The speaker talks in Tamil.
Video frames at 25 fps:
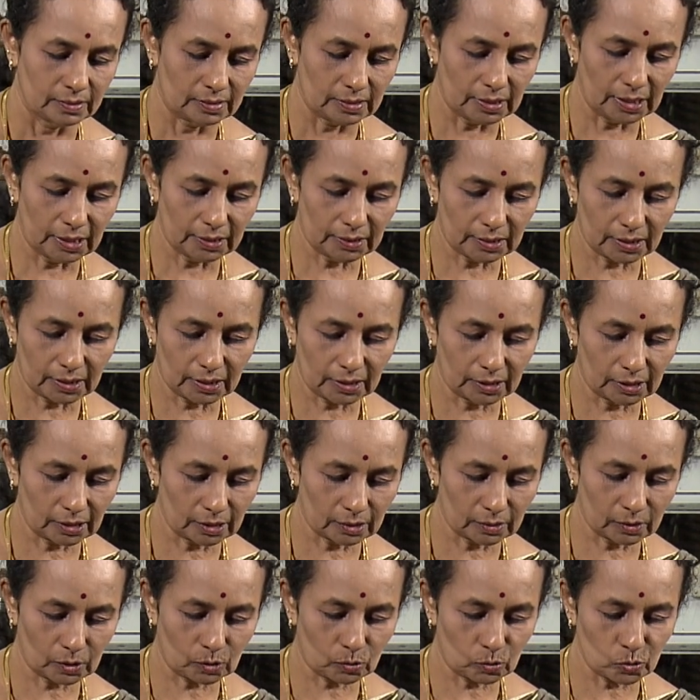சேர்த்துட்டு இது
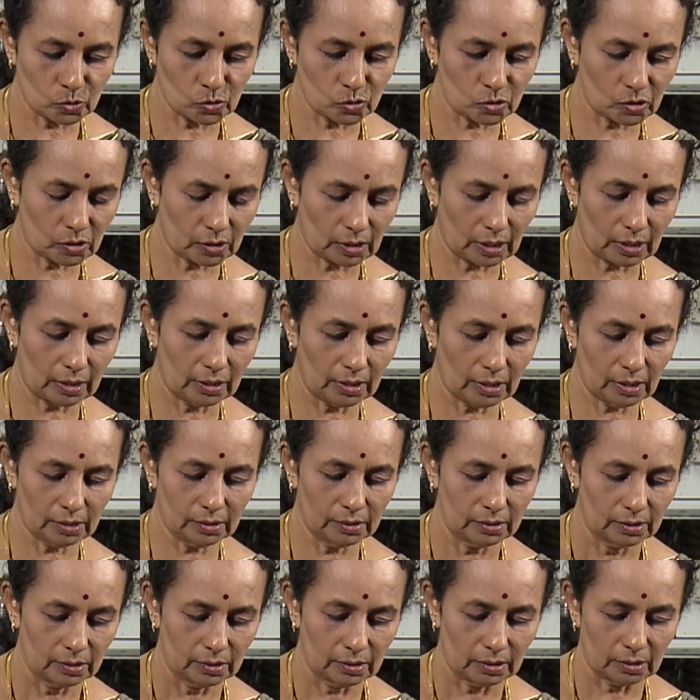இன்னும் கொஞ்சம் நல்லா
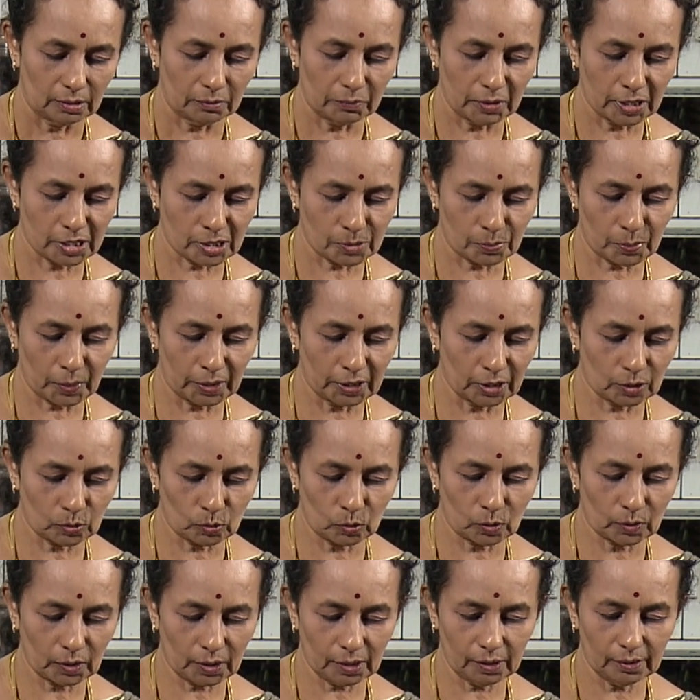மிக்ஸ்
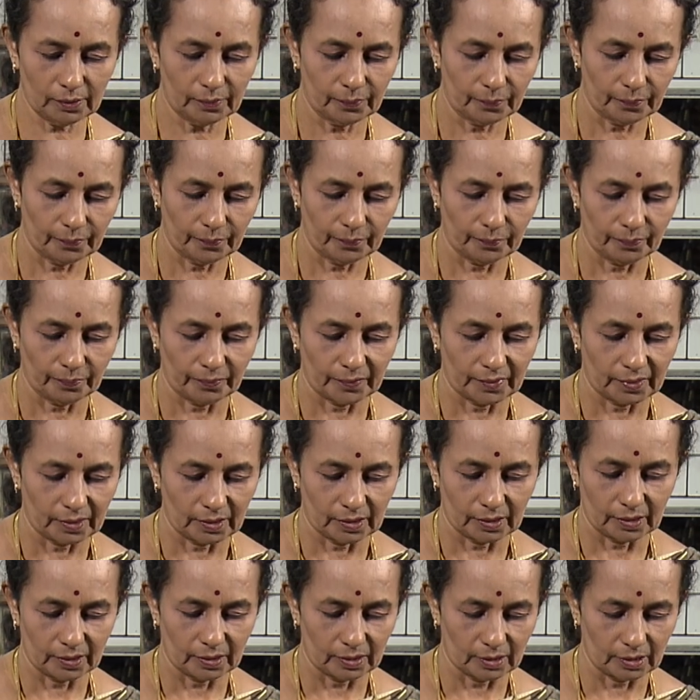பண்ணிக்கோங்க
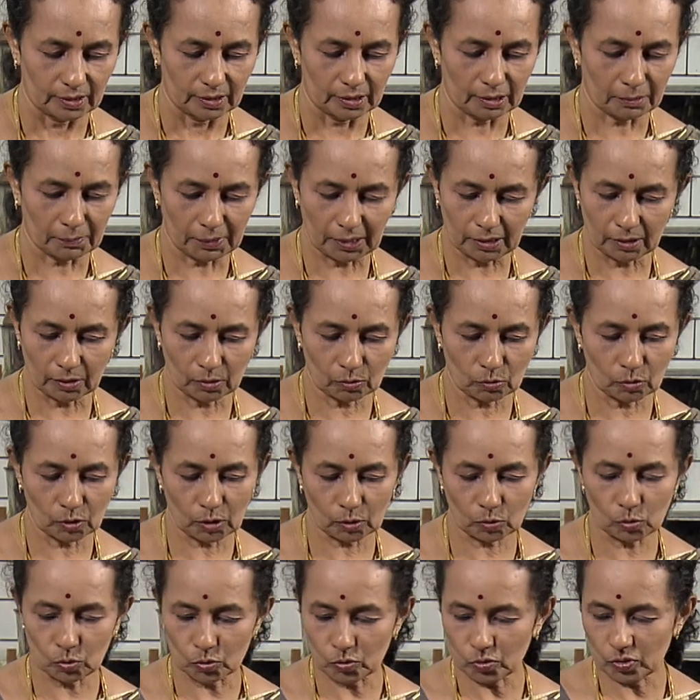இன்னும் கூட
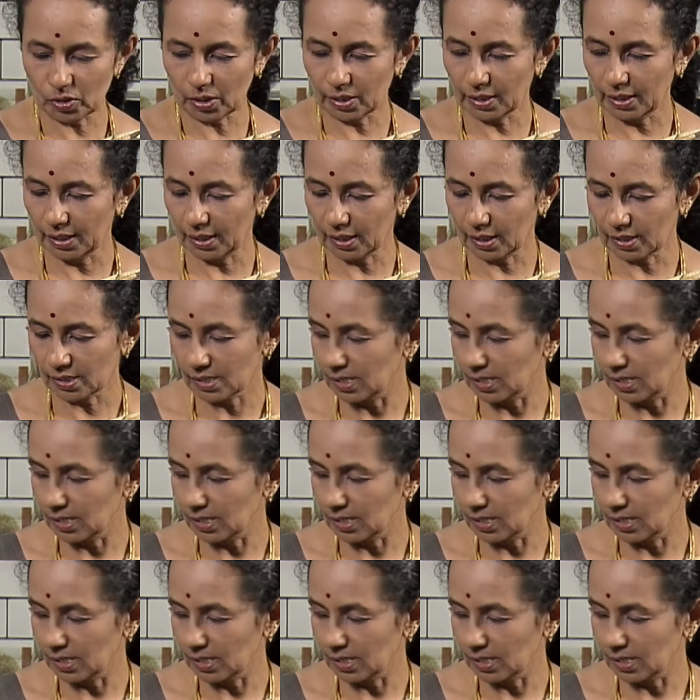கொஞ்சம் கீரை